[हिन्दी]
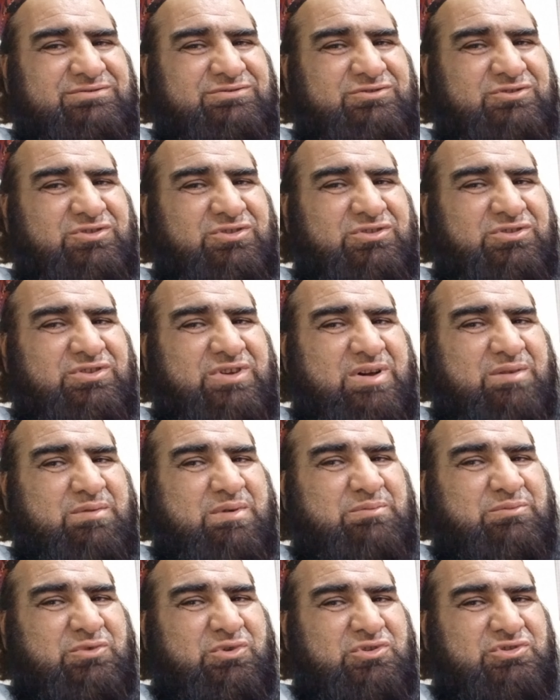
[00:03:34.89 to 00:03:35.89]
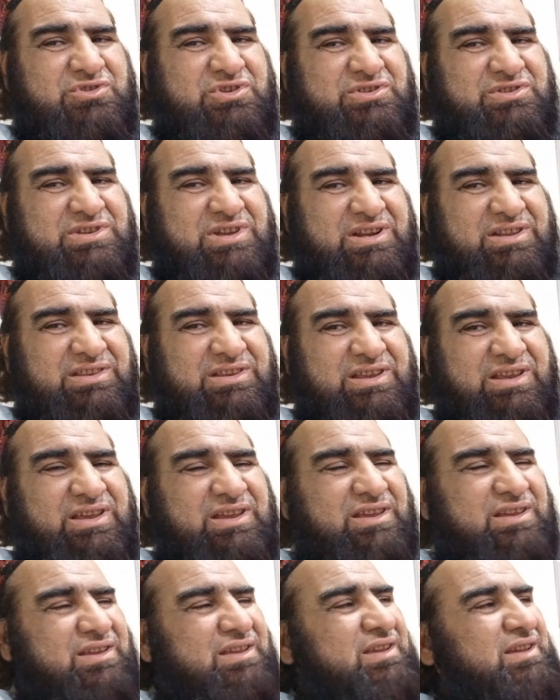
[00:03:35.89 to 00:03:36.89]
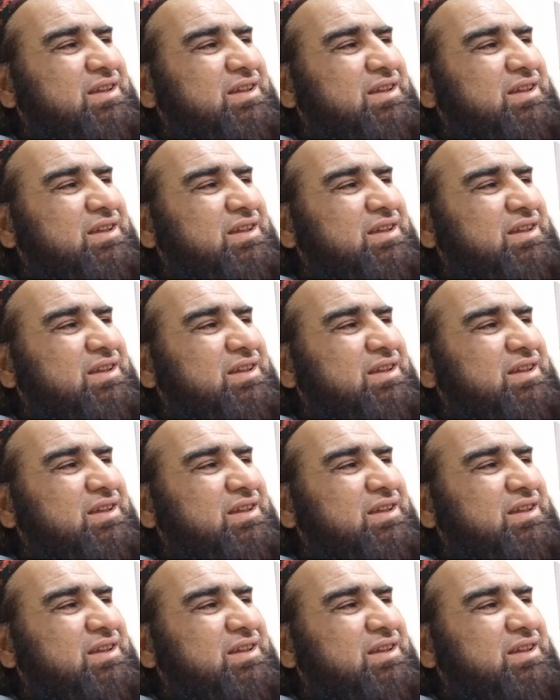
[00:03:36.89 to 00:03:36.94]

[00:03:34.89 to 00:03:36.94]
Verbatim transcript: तो अब हम कोशिश करते हैं